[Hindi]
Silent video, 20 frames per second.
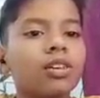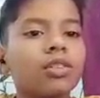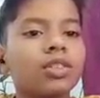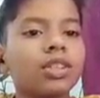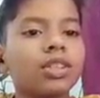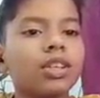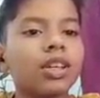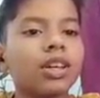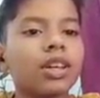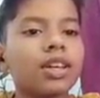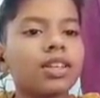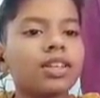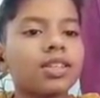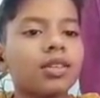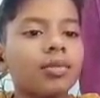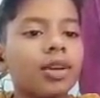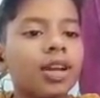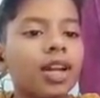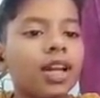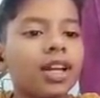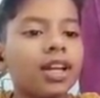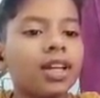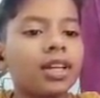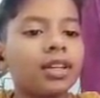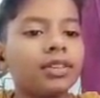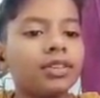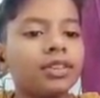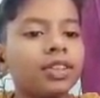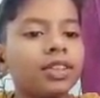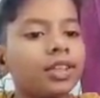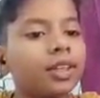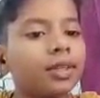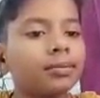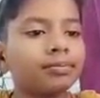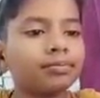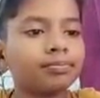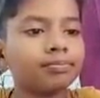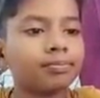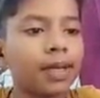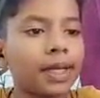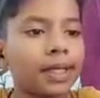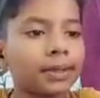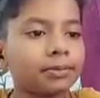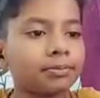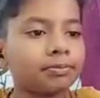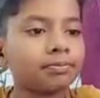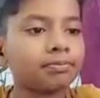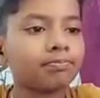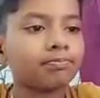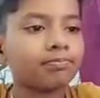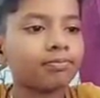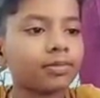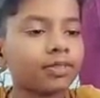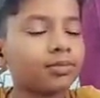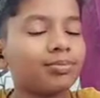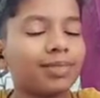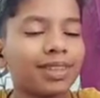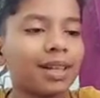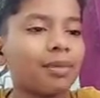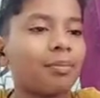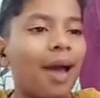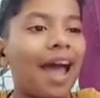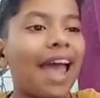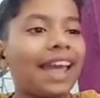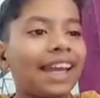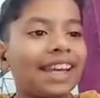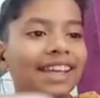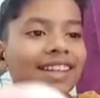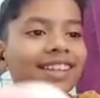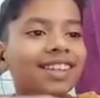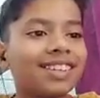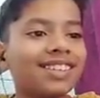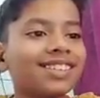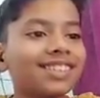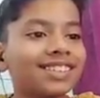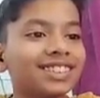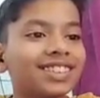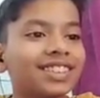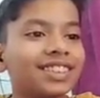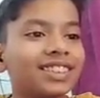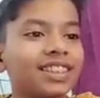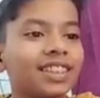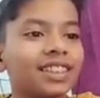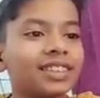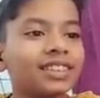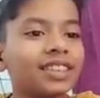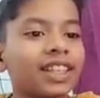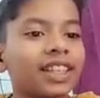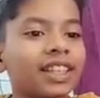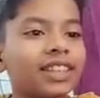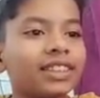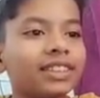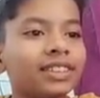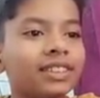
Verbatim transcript: हूँ कि ये कैसे बनाना है ठीक है बाय मतलब बाय नहीं जस्ट एक सेकेंड